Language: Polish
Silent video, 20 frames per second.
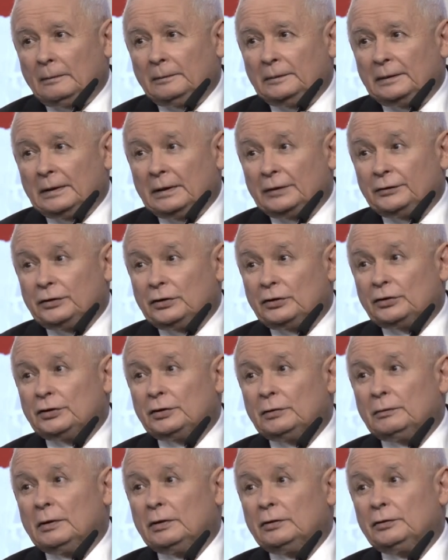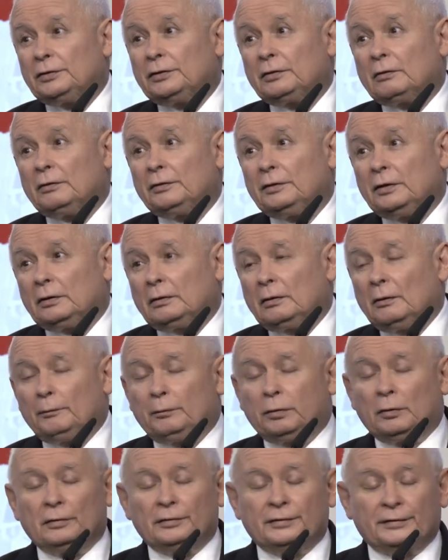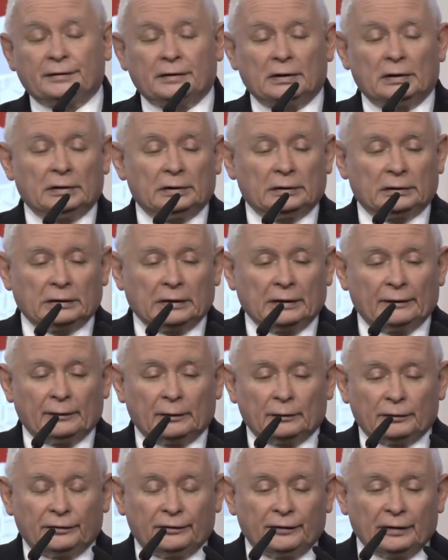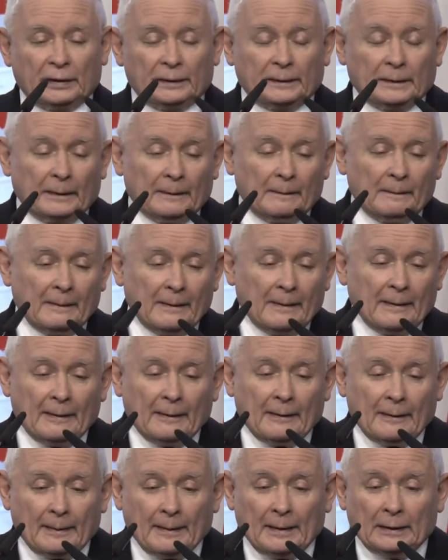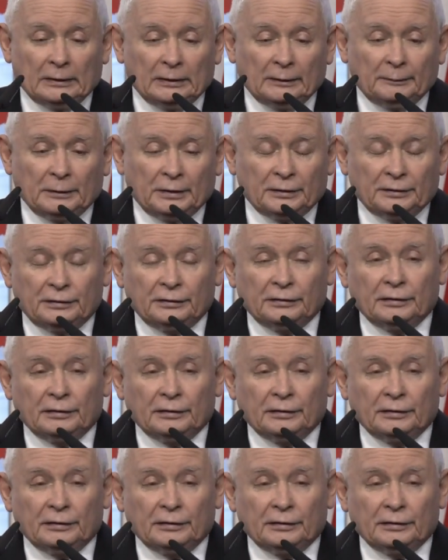która cieszyła tylko nie tylko Polskę, ale kawał świata. Natomiast